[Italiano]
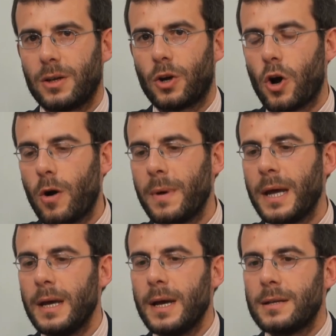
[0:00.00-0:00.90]

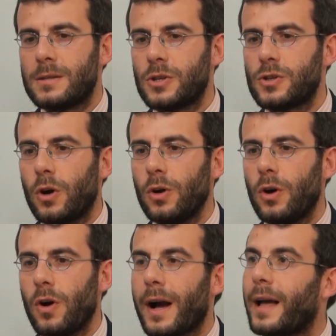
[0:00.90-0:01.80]
Come si
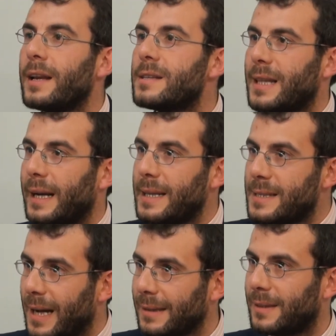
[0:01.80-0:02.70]
sono
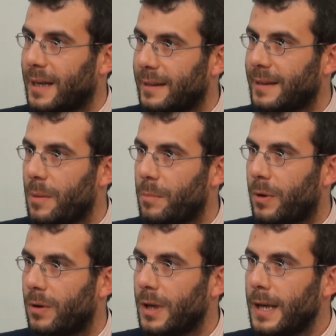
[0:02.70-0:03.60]
cristallizzati nel
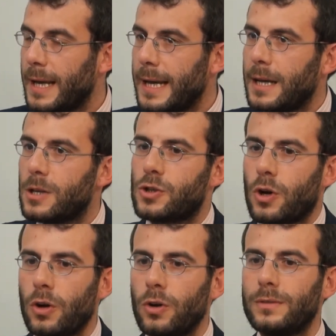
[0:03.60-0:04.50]
tempo?
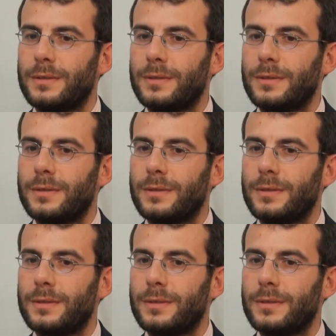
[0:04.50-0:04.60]
Sono